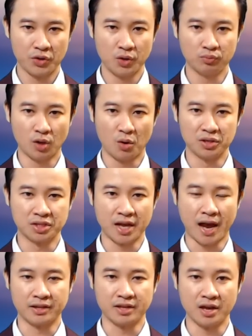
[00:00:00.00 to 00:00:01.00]
Chúng tôi sẽ
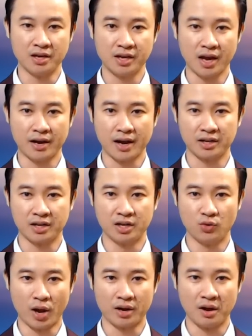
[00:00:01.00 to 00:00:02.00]
hạn chế khả năng
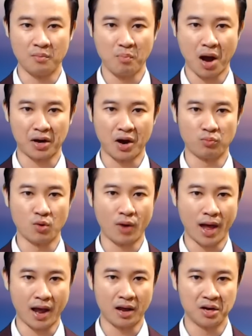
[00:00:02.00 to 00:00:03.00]
kinh doanh bằng đồng đô
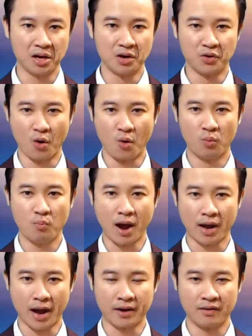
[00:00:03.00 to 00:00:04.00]
la, euro,
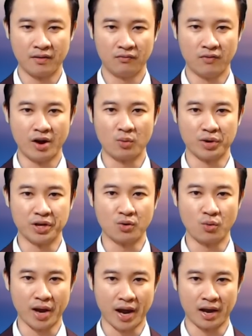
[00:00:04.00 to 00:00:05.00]
bảng Anh và đồng yên
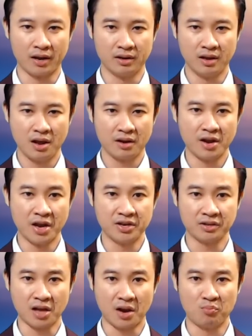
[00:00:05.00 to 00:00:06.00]
của Nga để
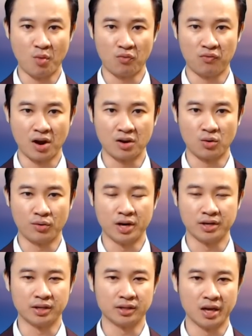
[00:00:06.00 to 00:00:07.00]
trở thành một phần của
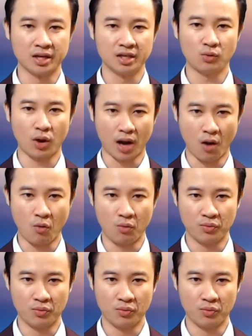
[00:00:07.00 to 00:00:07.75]
nền kinh tế toàn cầu.